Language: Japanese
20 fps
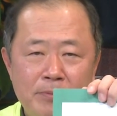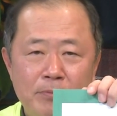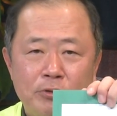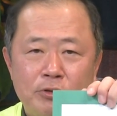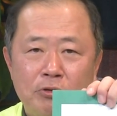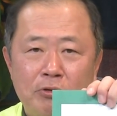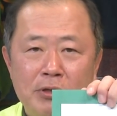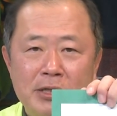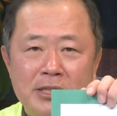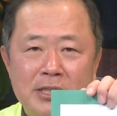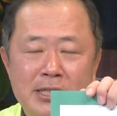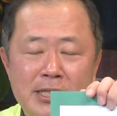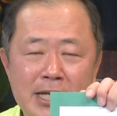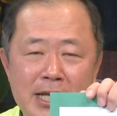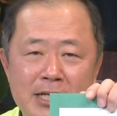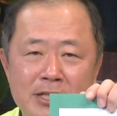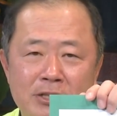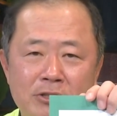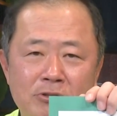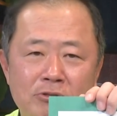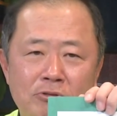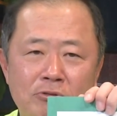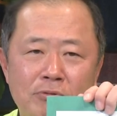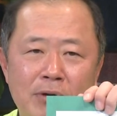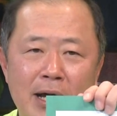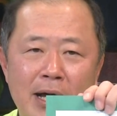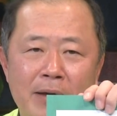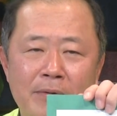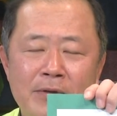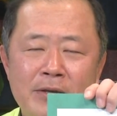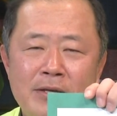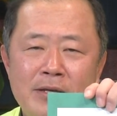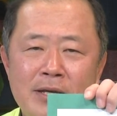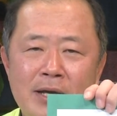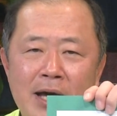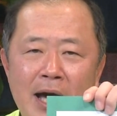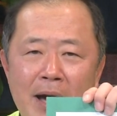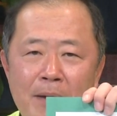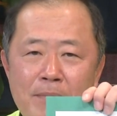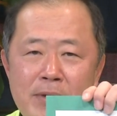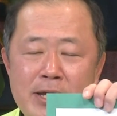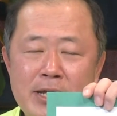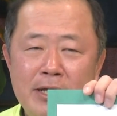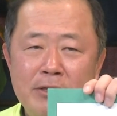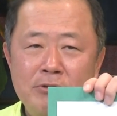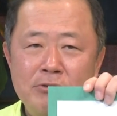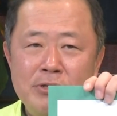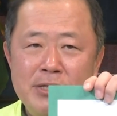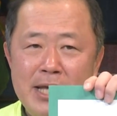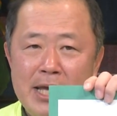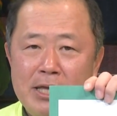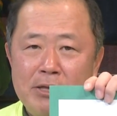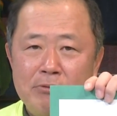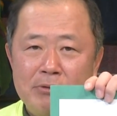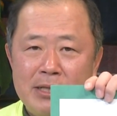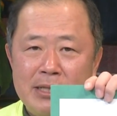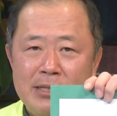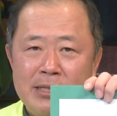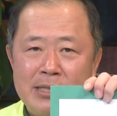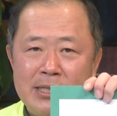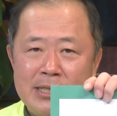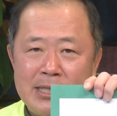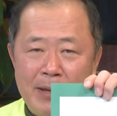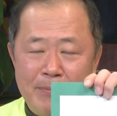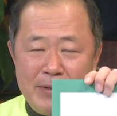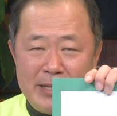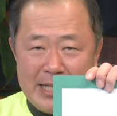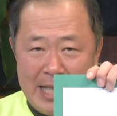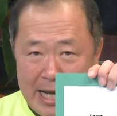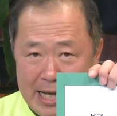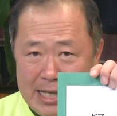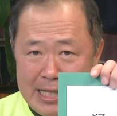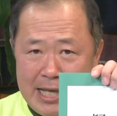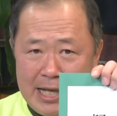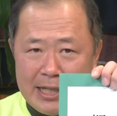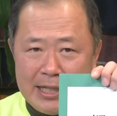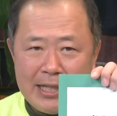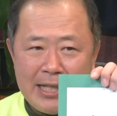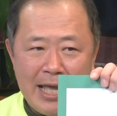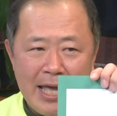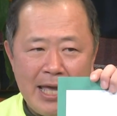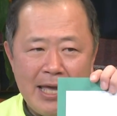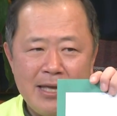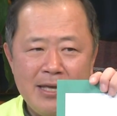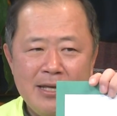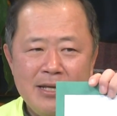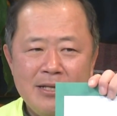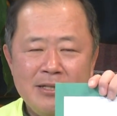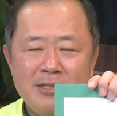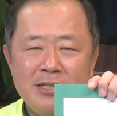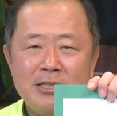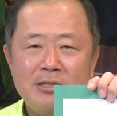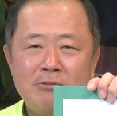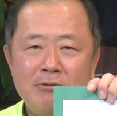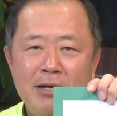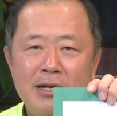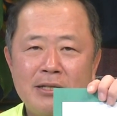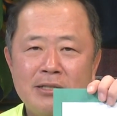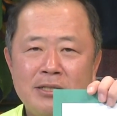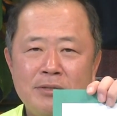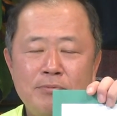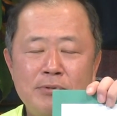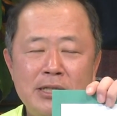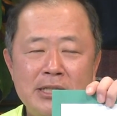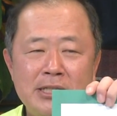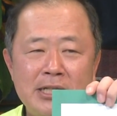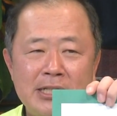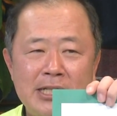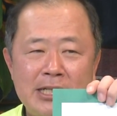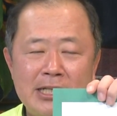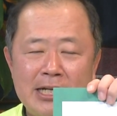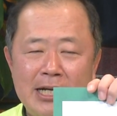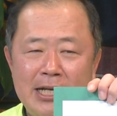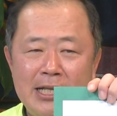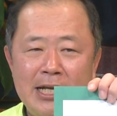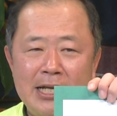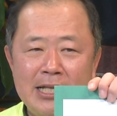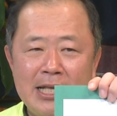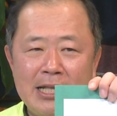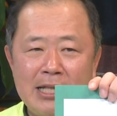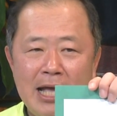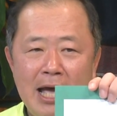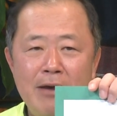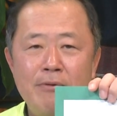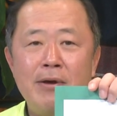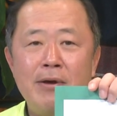でもそれ支援するのはアメリカの利益のためだけであって、実は自分たちは戦わないで台